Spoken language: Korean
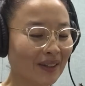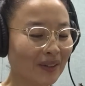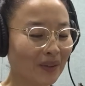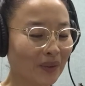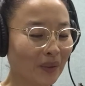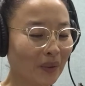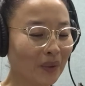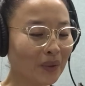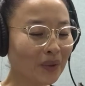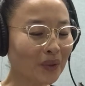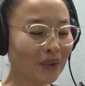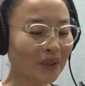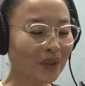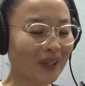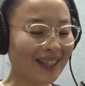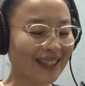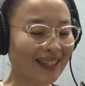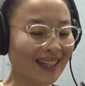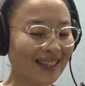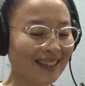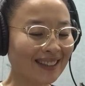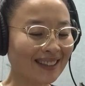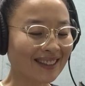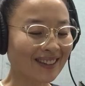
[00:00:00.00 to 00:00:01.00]

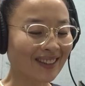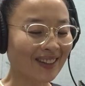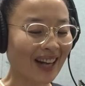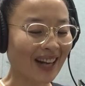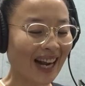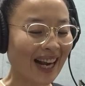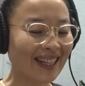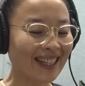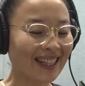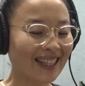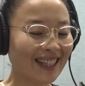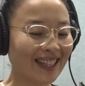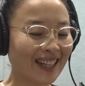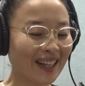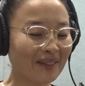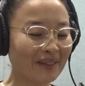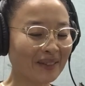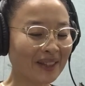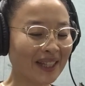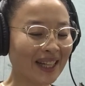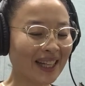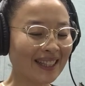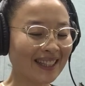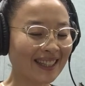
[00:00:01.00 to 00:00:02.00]
소중하다는 걸 알기
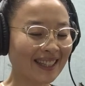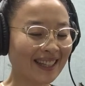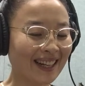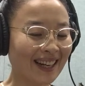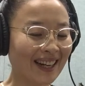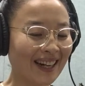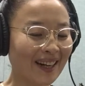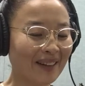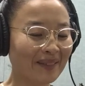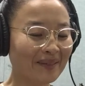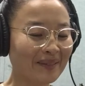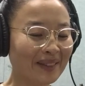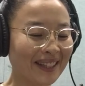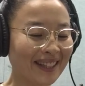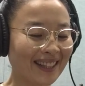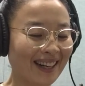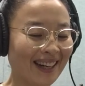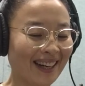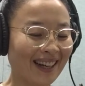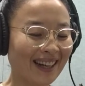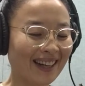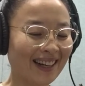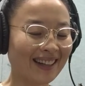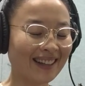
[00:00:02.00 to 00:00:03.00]
때문이 아닐까
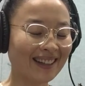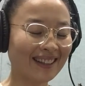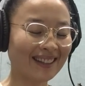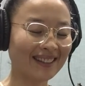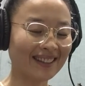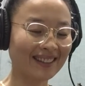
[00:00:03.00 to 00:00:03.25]
합니다.